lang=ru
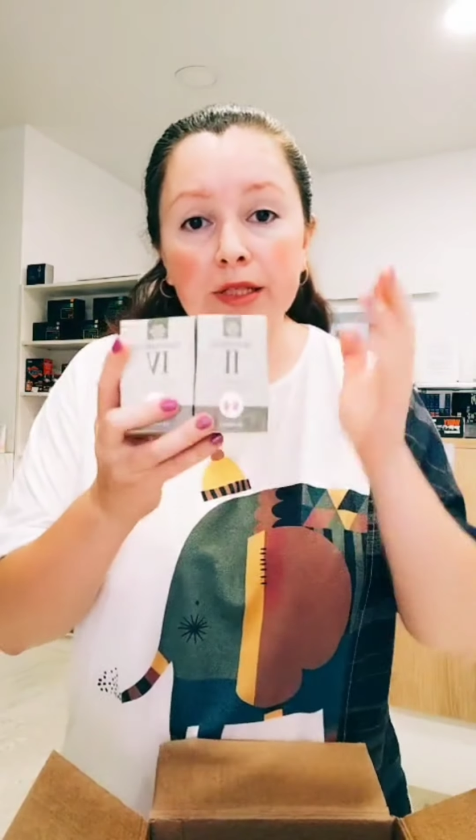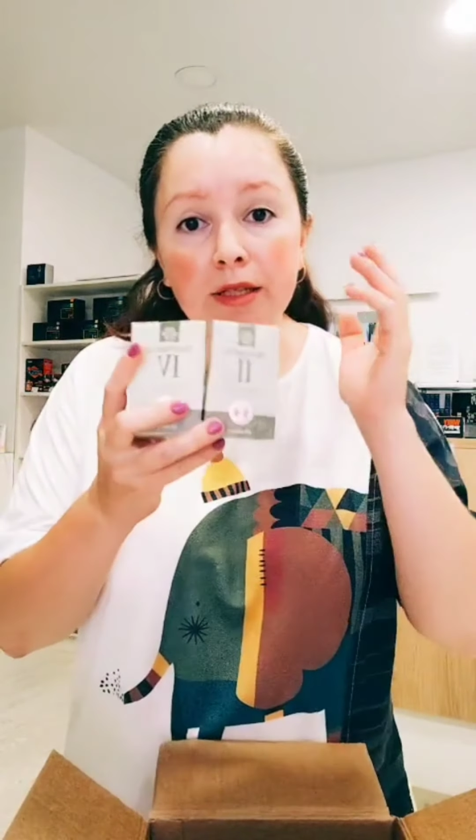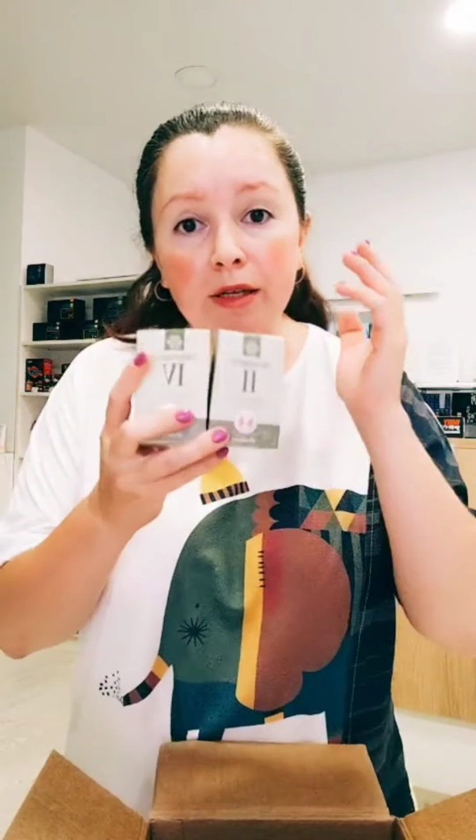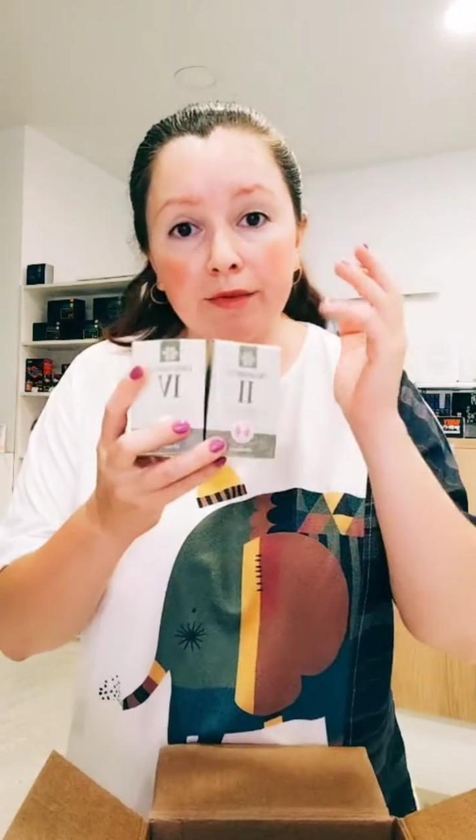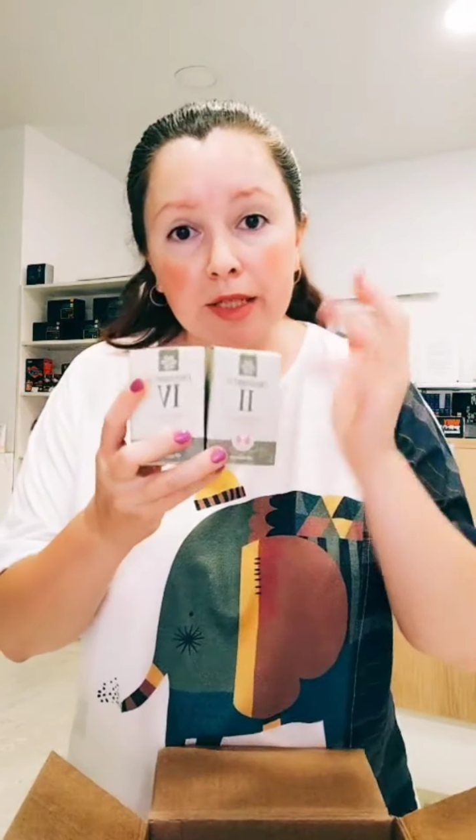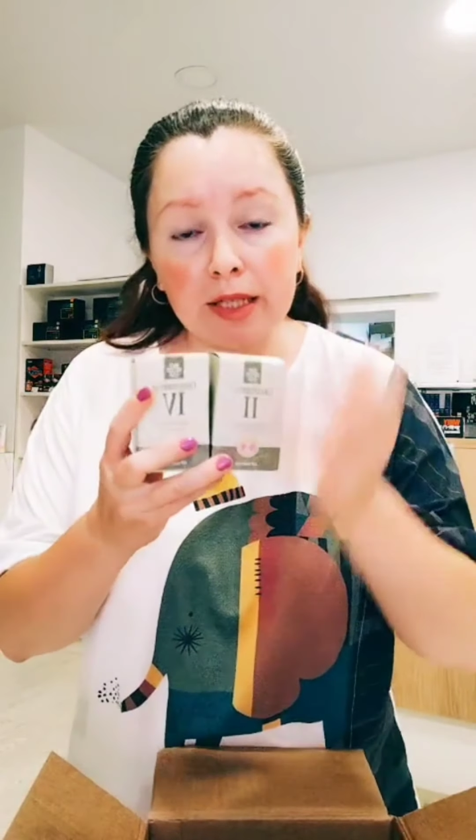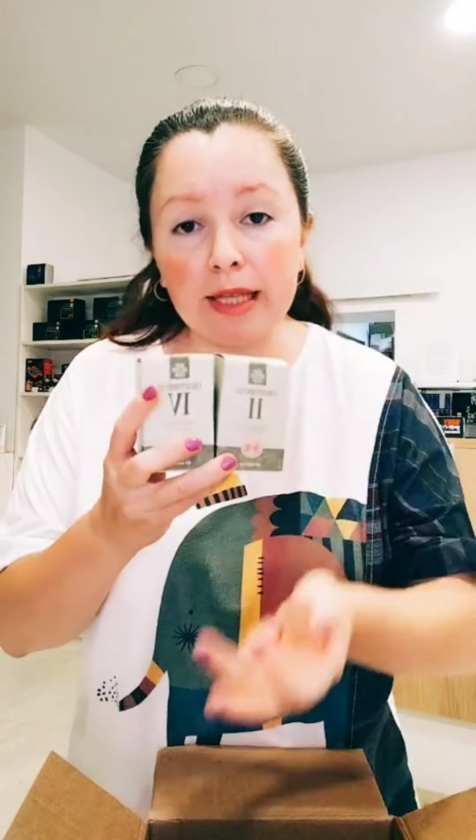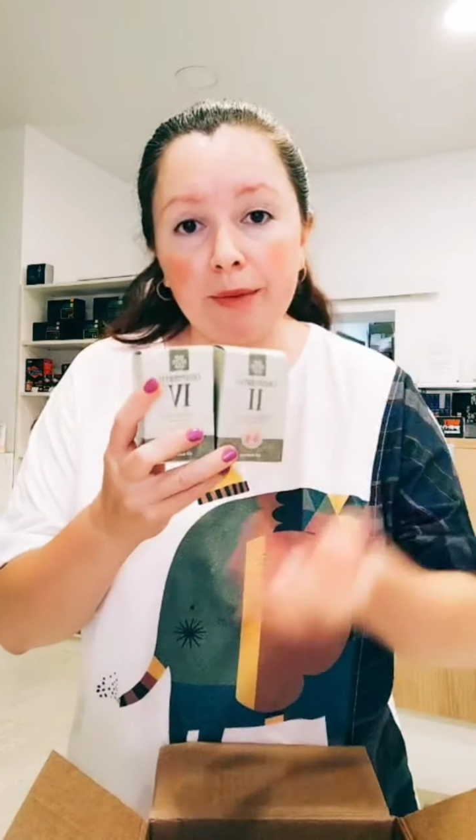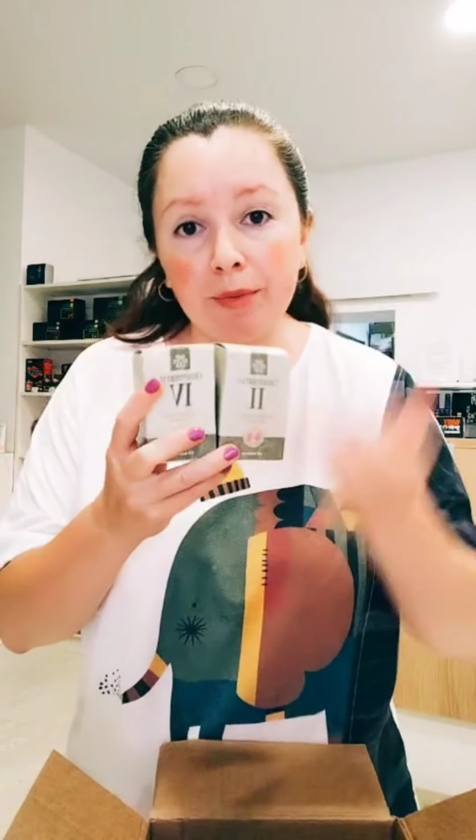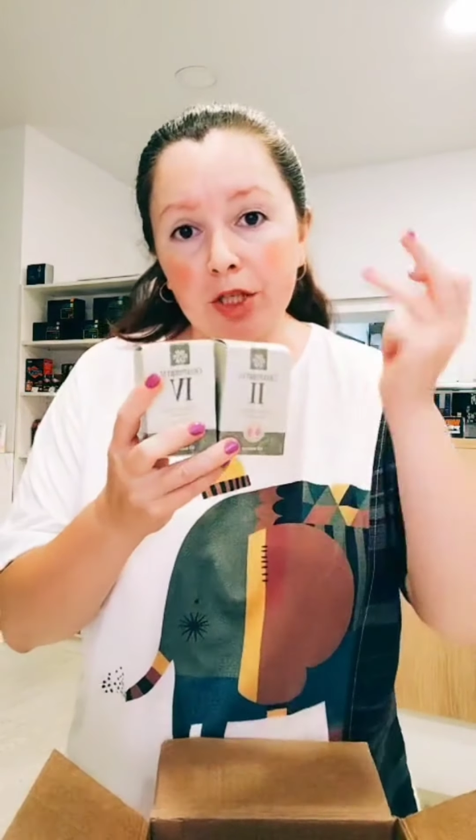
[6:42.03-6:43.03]
синхровитал
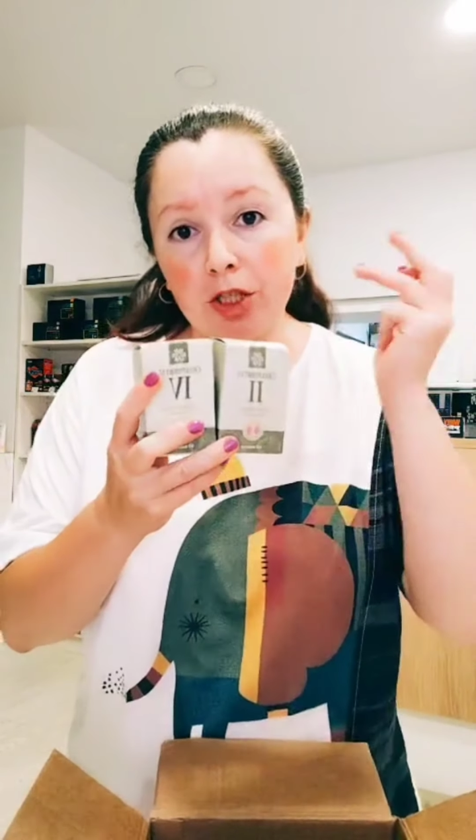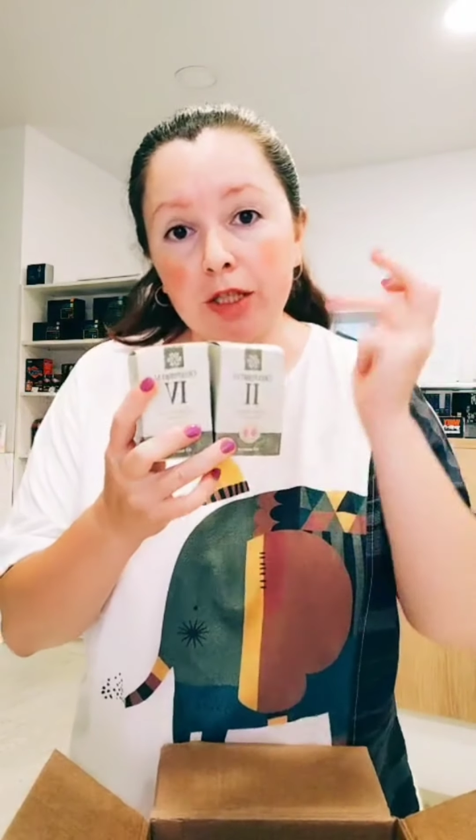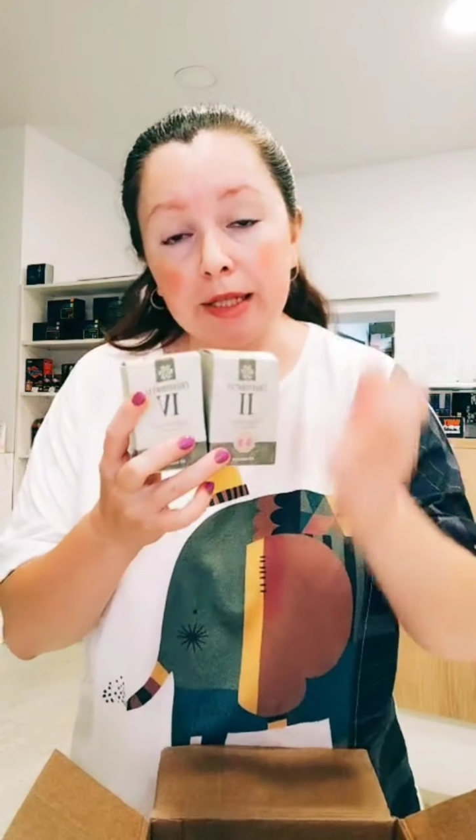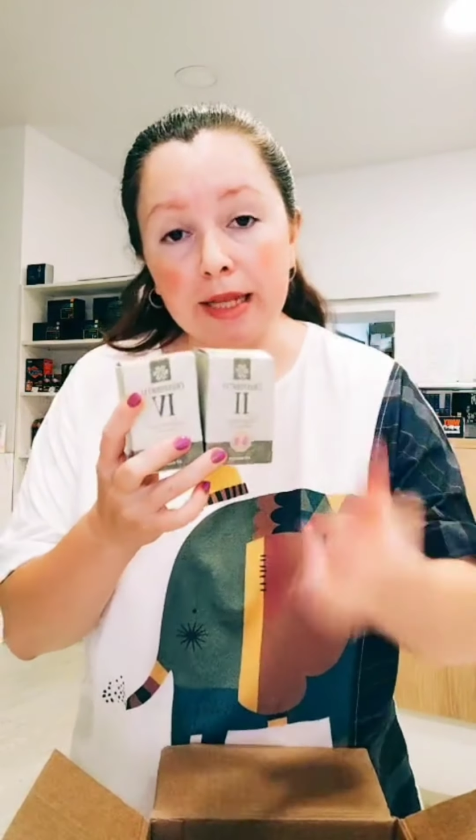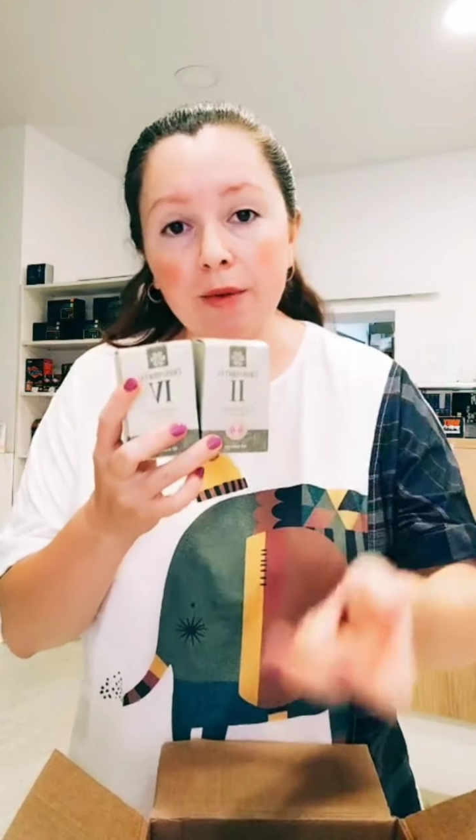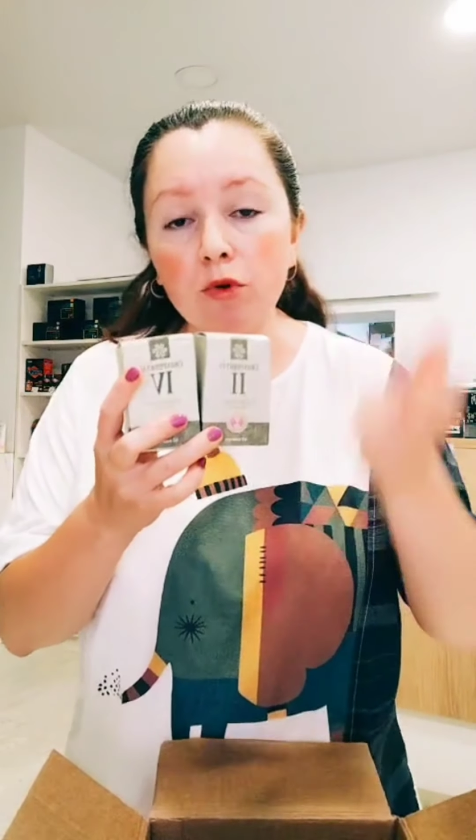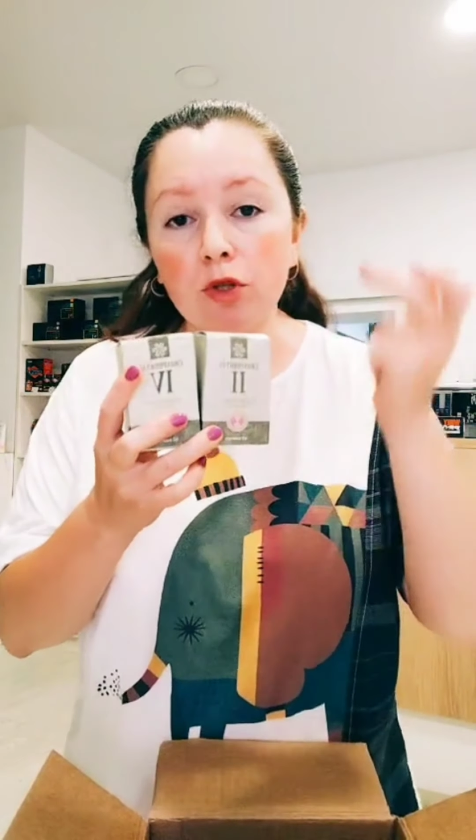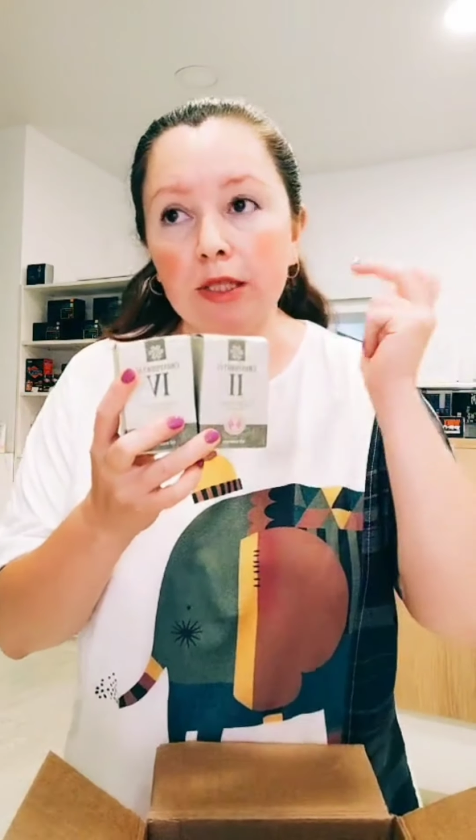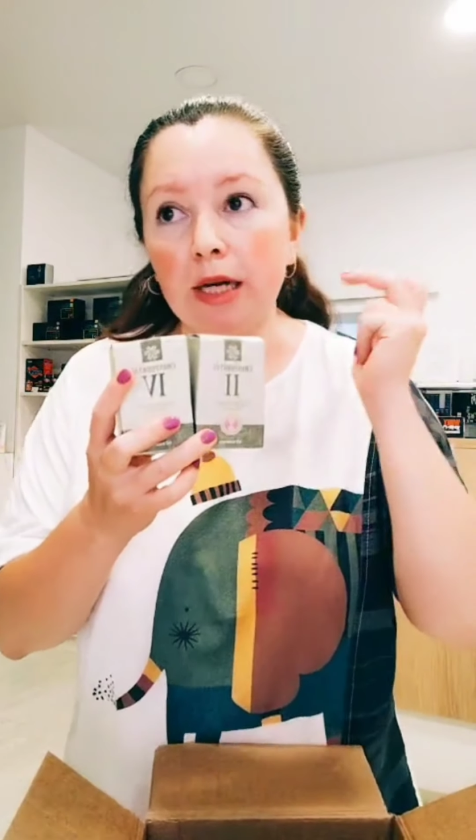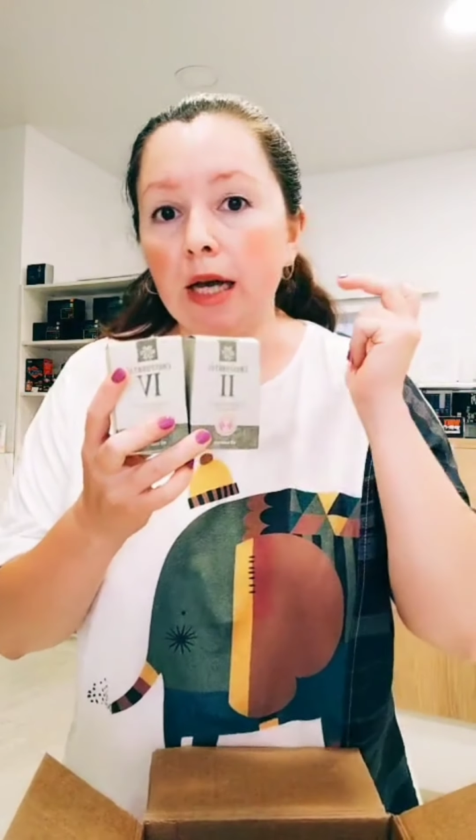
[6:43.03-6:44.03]
для печени, для
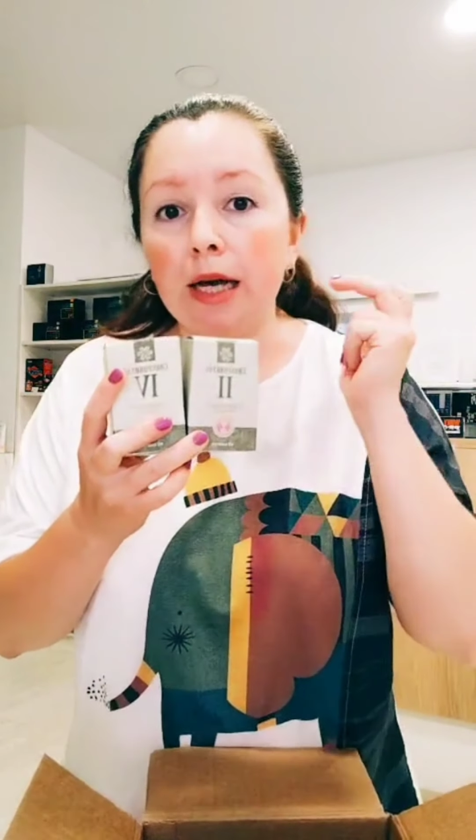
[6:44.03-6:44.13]
мозга,